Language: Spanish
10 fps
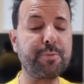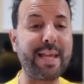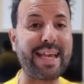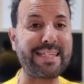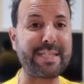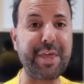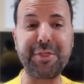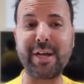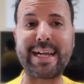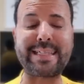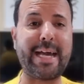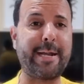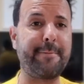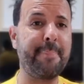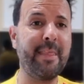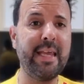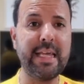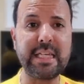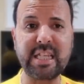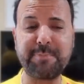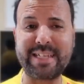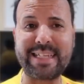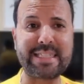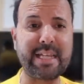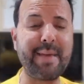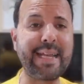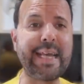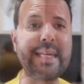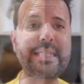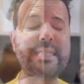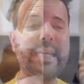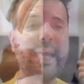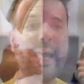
viajes que hizo a Qatar estas pasadas semanas